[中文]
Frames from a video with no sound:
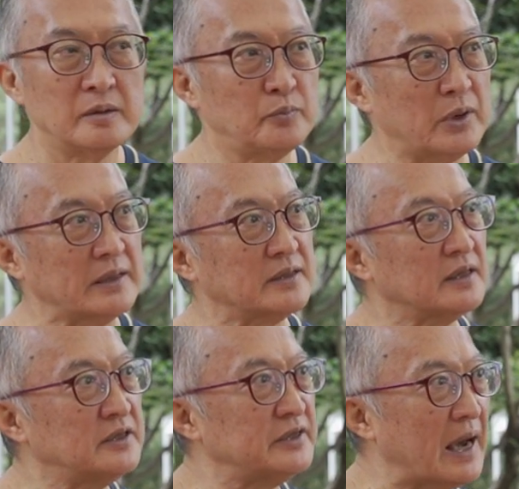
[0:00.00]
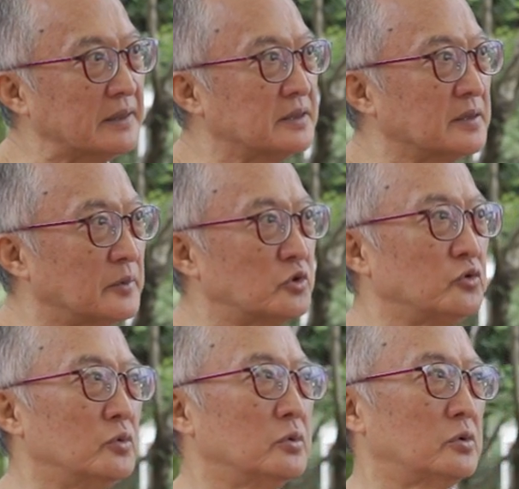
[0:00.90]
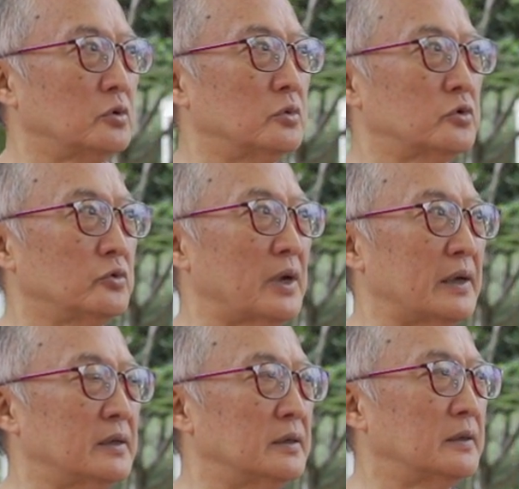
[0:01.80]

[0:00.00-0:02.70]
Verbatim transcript: 不然这个甲是怎么出来的？